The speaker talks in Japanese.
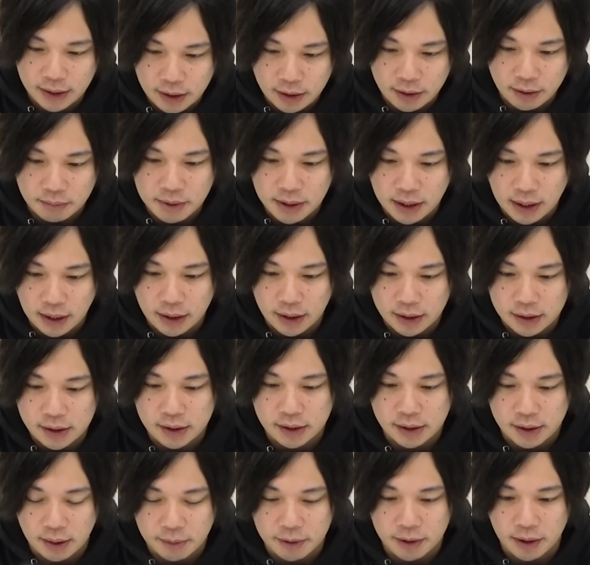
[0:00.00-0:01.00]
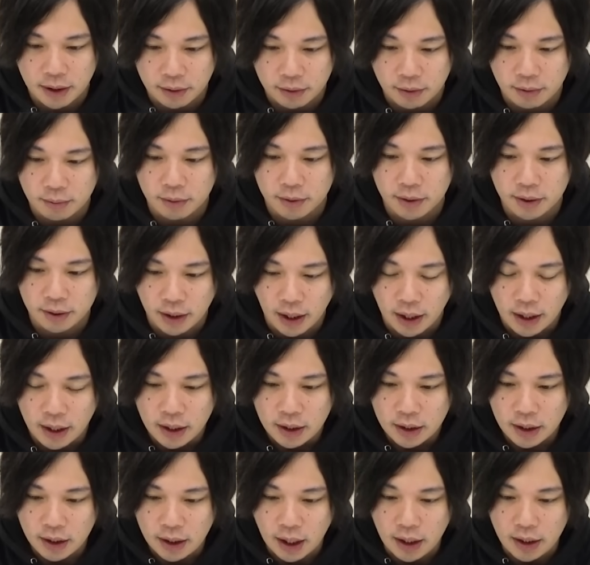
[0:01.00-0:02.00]
きるみたいなシステムになると思うんだよね
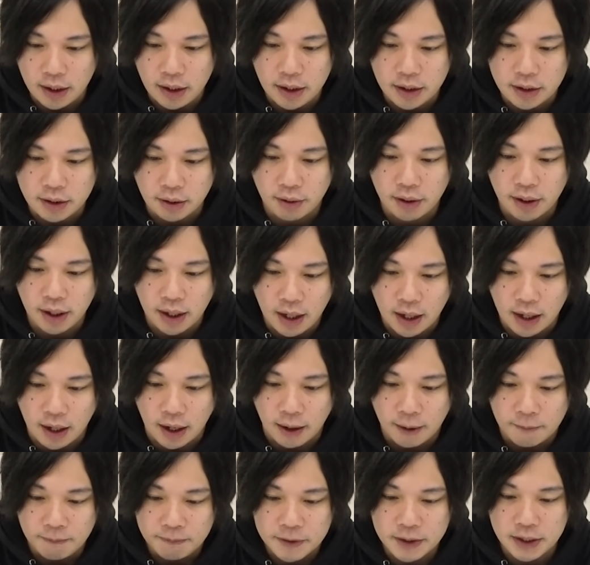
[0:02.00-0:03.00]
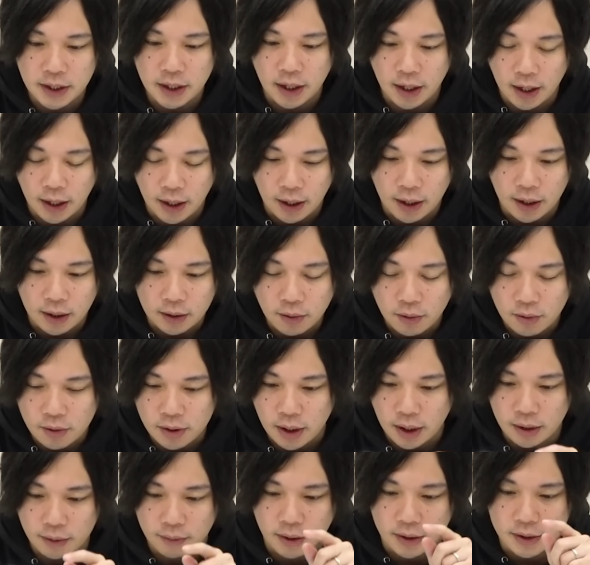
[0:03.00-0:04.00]
で仮にそれがじゃあ今
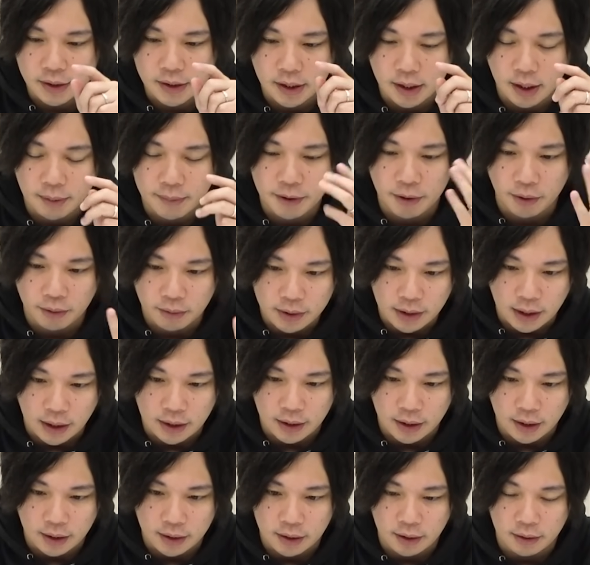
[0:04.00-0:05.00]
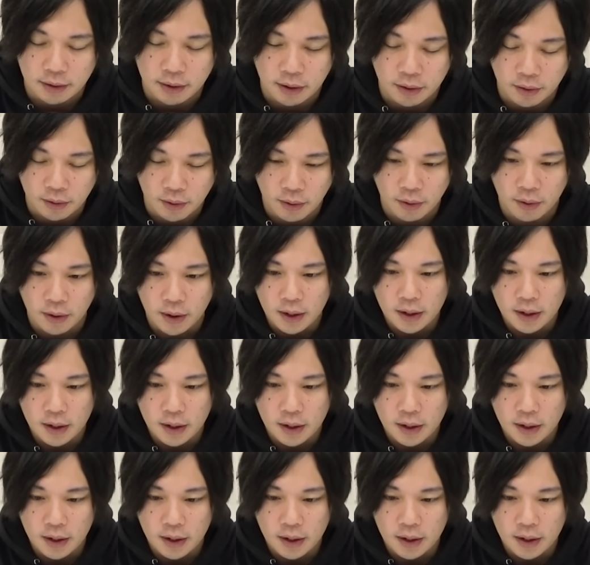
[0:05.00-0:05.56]
回は草壁4体でやってるけど